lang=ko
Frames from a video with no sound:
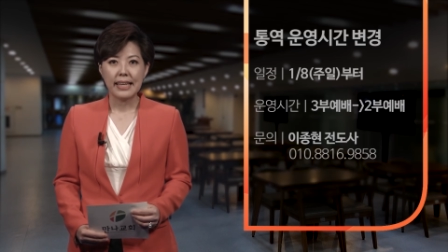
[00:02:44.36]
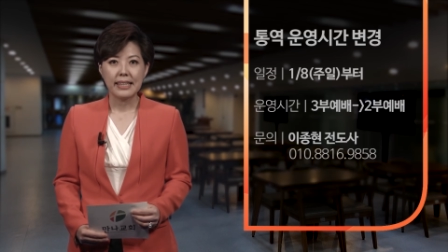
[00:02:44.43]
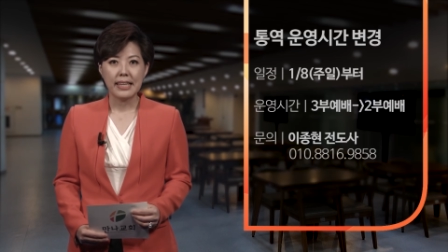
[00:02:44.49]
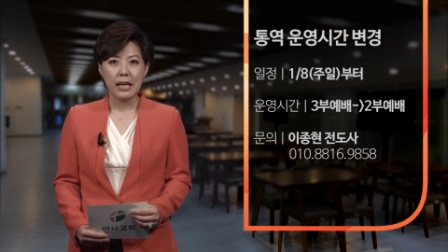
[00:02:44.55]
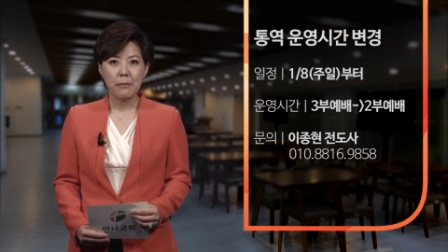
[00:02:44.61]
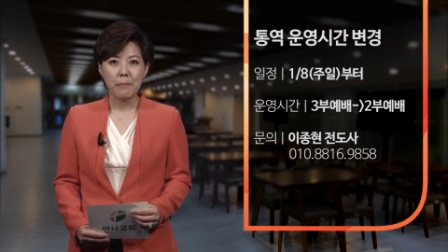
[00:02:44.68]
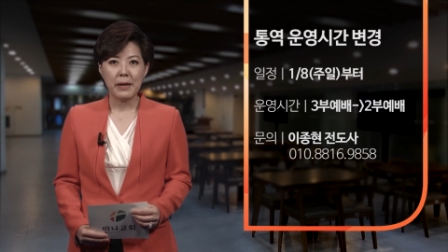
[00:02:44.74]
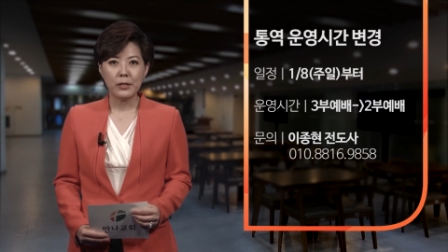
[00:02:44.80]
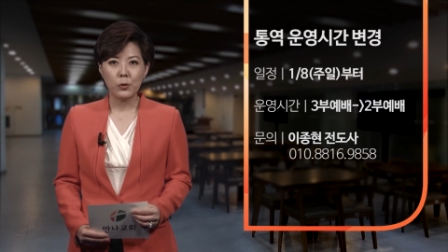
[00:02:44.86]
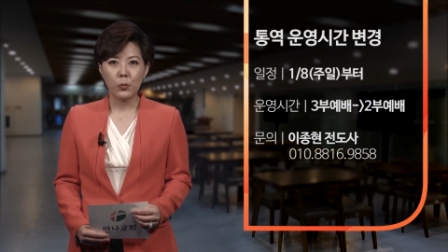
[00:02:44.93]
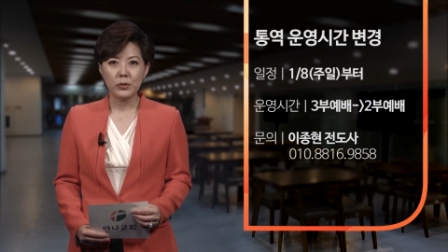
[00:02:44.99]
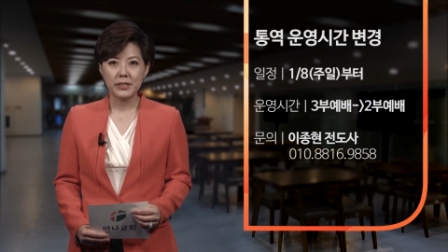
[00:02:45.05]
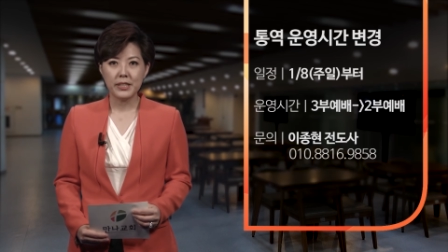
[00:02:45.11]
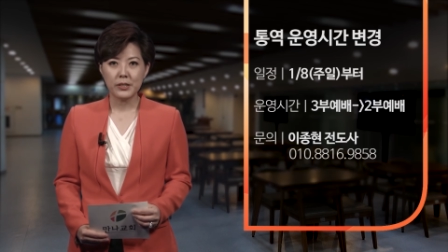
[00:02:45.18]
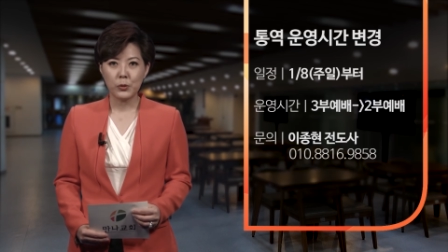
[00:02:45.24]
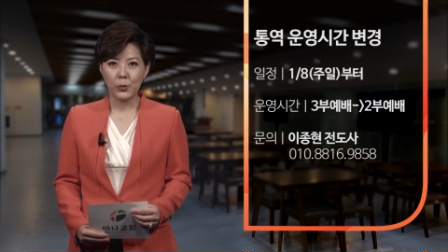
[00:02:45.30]
예배
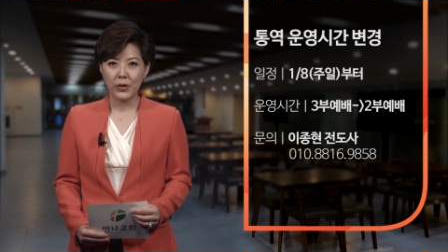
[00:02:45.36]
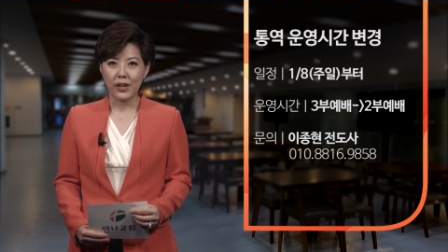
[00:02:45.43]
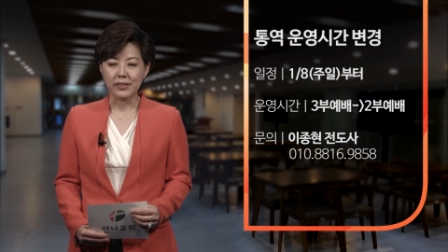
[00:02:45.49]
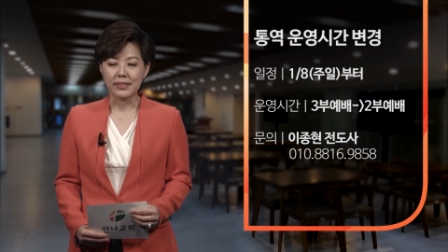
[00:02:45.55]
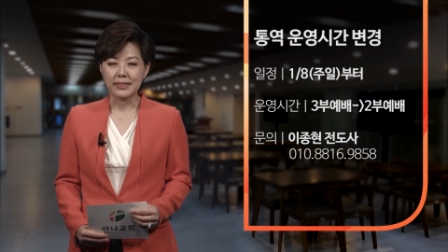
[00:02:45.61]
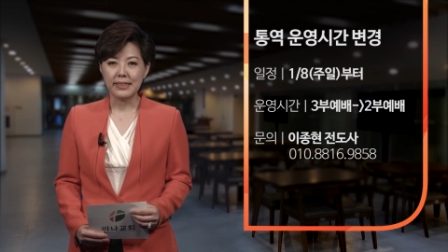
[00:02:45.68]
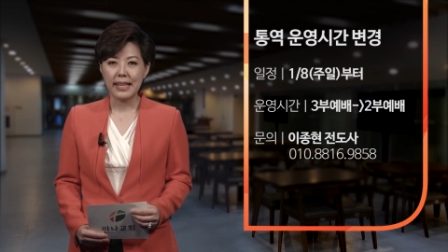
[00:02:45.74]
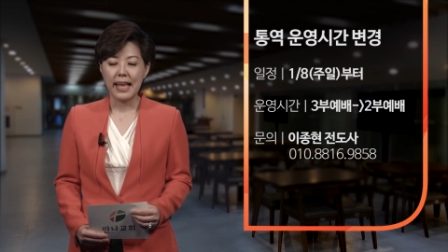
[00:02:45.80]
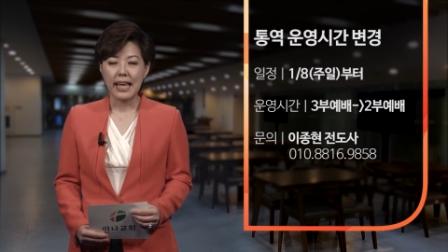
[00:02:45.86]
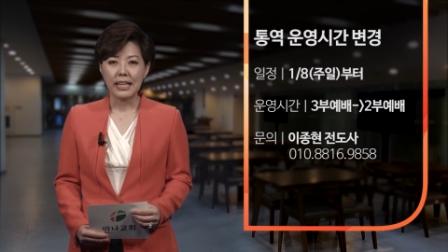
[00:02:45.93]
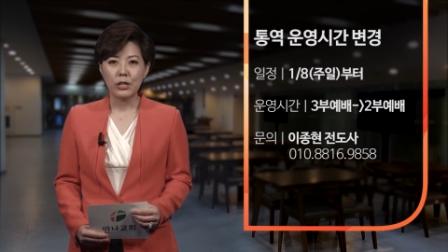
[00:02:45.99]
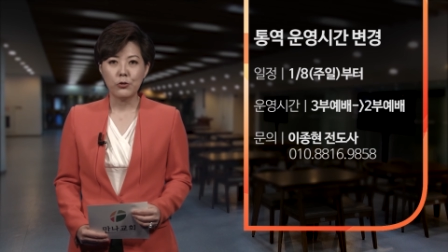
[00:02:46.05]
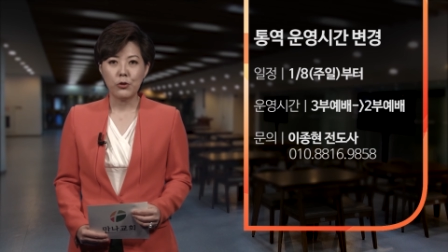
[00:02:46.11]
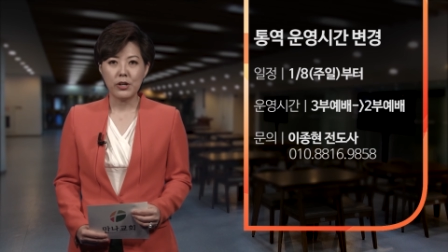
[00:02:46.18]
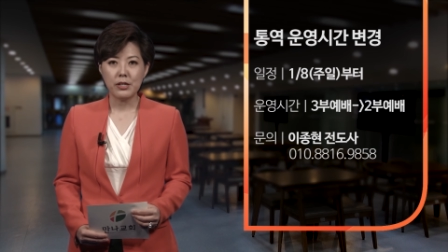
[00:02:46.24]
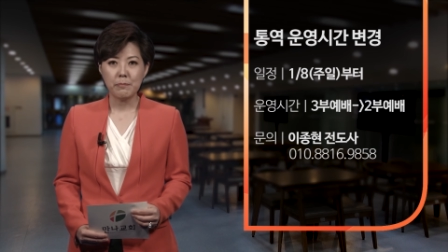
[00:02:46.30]
동시 통역은
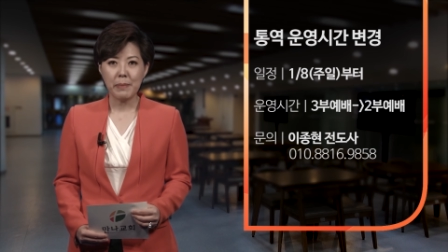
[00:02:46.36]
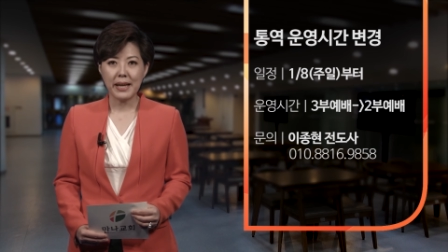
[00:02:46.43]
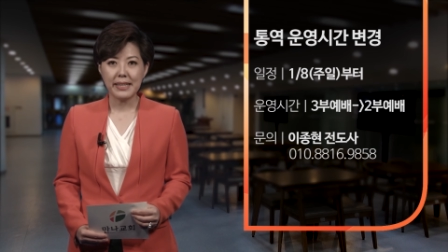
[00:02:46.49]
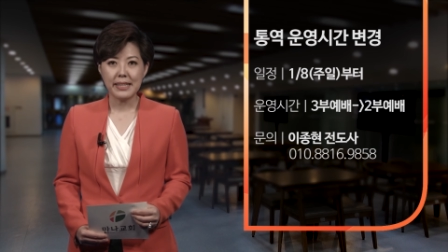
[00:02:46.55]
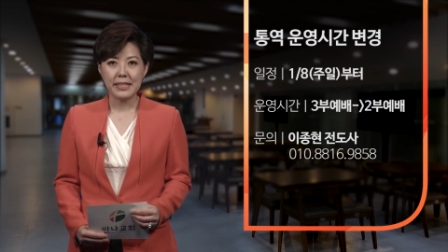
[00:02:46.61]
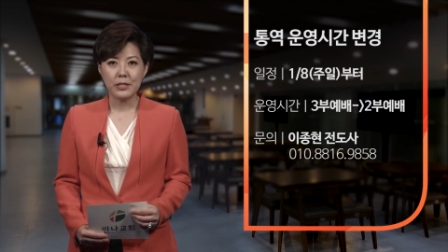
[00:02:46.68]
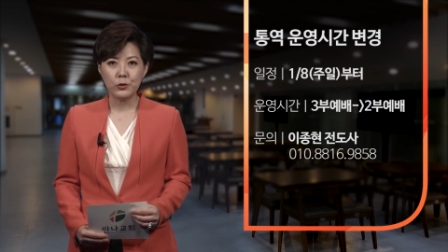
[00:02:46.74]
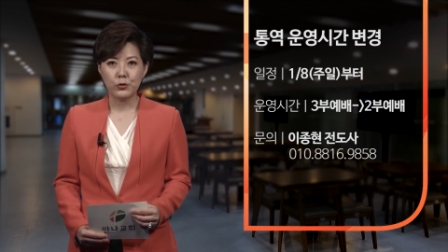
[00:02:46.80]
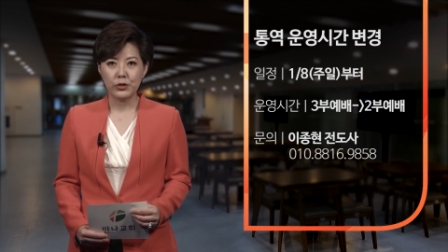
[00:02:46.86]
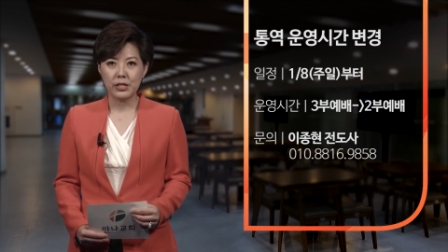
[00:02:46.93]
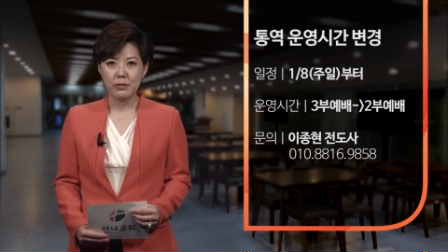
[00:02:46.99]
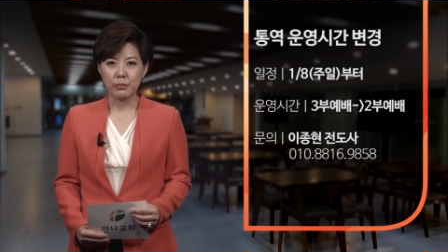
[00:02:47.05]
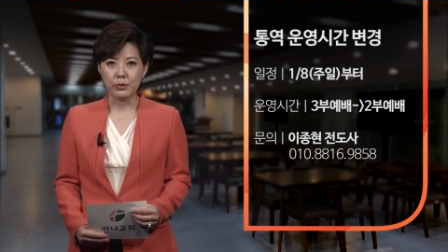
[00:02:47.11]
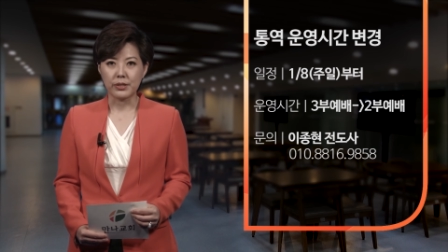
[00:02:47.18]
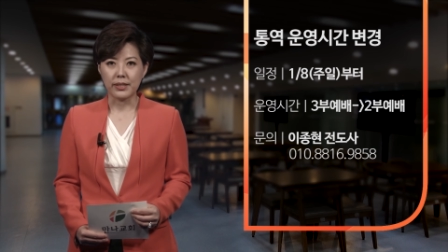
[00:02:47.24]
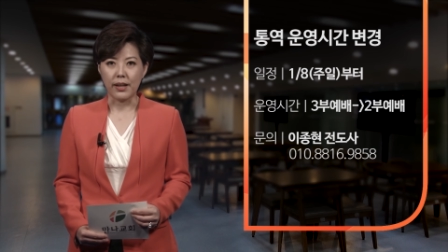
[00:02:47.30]
1월 8일
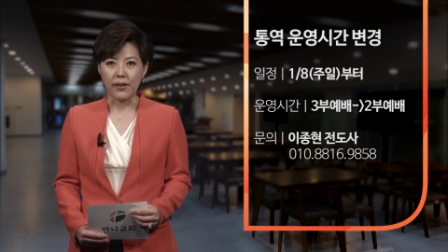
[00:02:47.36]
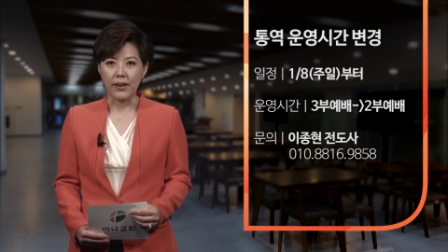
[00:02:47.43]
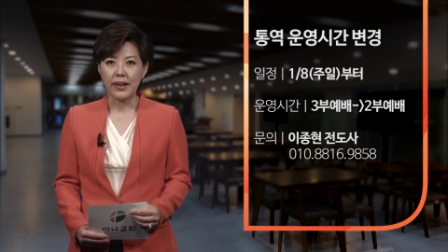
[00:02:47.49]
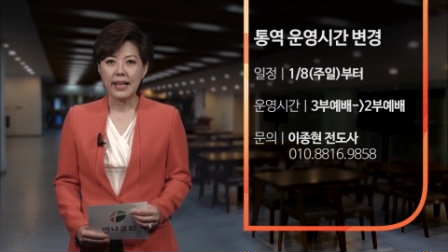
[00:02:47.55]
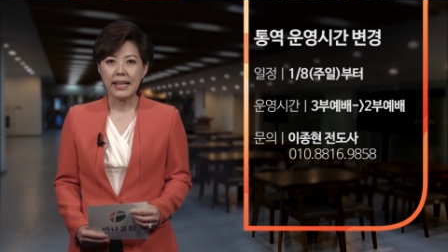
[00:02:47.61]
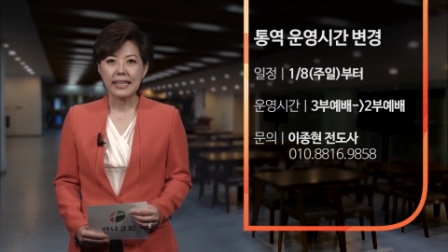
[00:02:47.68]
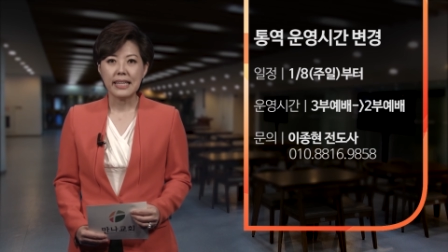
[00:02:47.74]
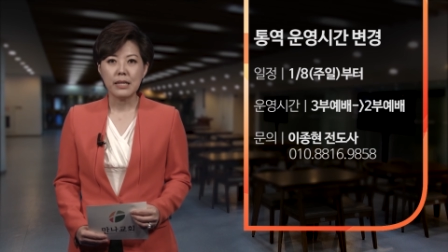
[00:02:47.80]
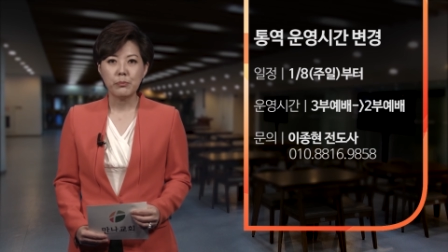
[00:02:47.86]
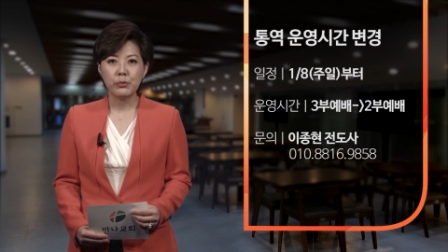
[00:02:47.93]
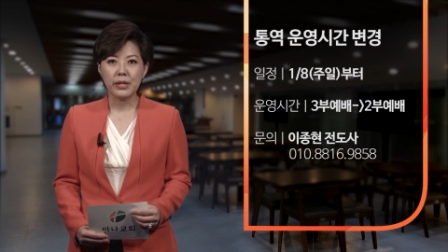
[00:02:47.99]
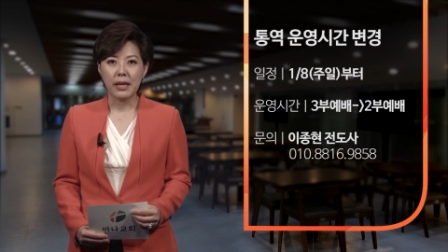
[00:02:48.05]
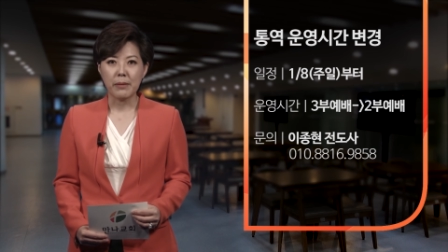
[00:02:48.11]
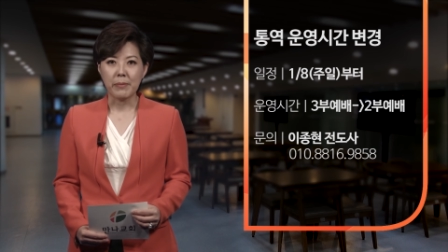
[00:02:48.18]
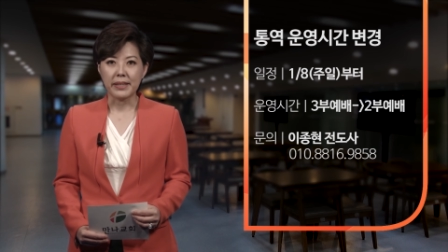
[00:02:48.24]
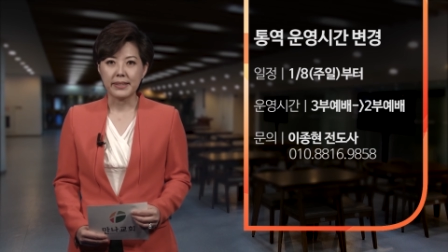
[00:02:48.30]
주일부터
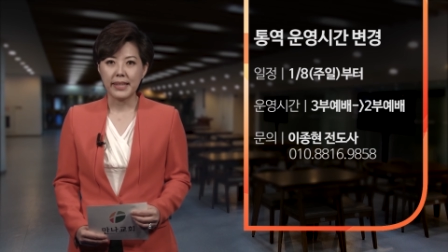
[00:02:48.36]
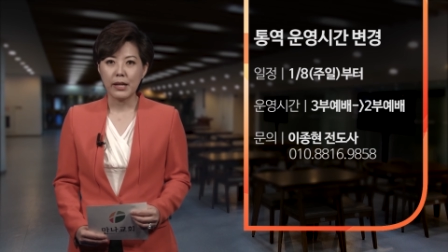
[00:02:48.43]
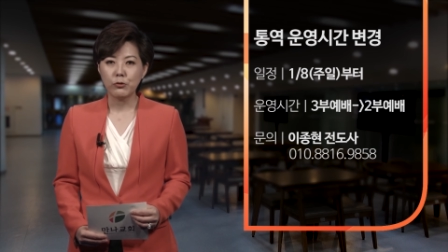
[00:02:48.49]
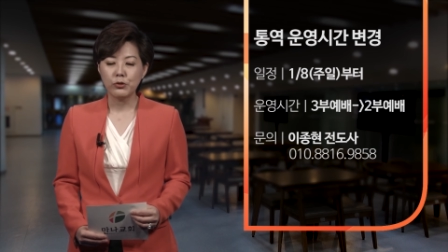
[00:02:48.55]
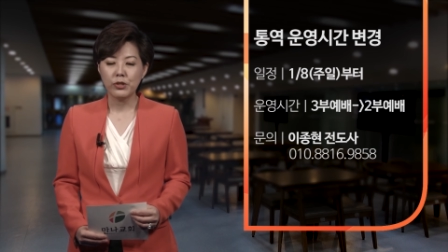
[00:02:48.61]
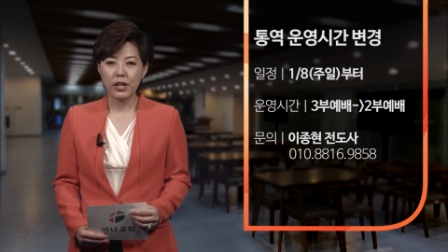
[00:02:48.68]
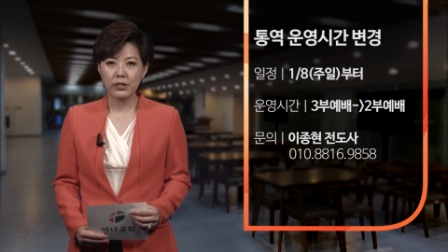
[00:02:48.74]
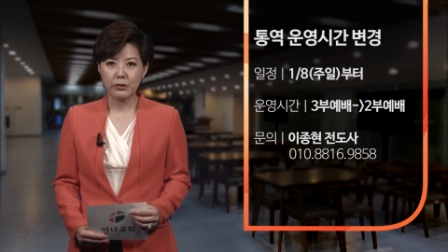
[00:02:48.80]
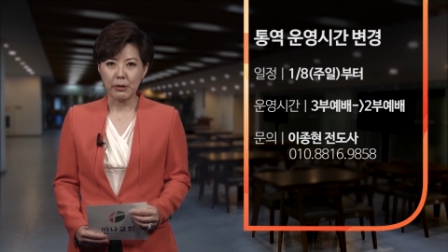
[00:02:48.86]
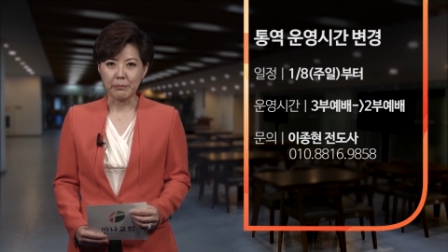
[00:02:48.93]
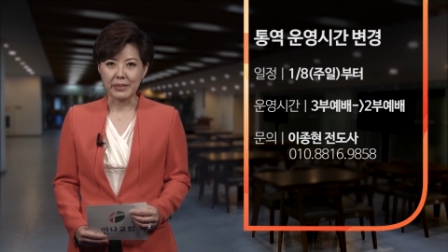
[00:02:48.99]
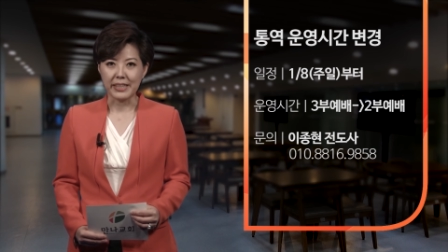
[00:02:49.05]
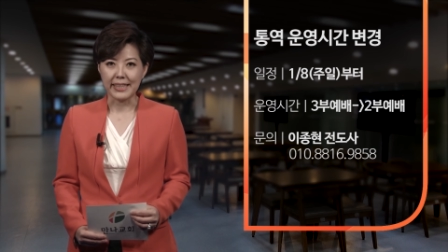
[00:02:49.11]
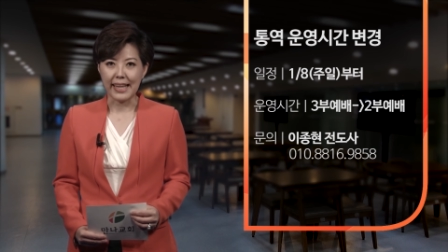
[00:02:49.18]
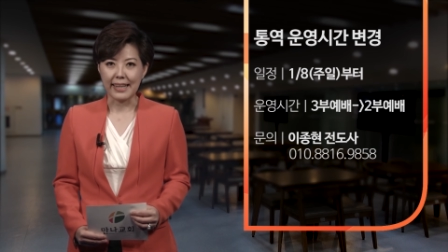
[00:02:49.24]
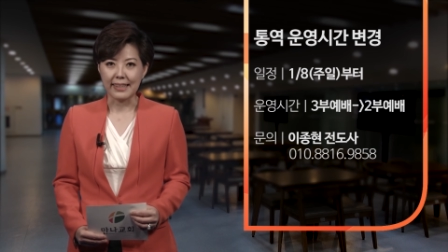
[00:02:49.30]
2부 예배 때
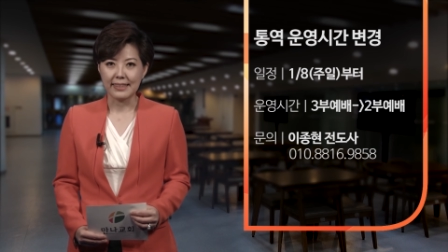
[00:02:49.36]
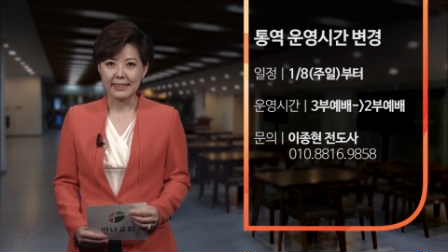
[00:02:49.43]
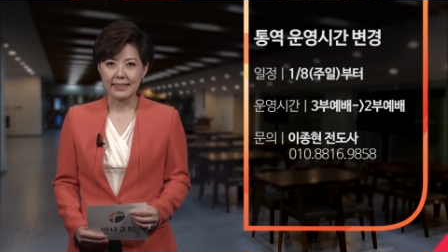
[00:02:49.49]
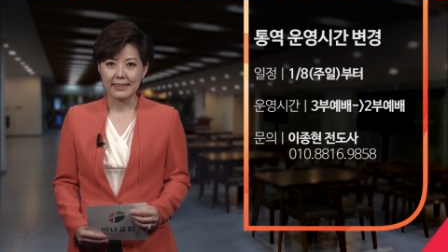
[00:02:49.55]
운영됩니다.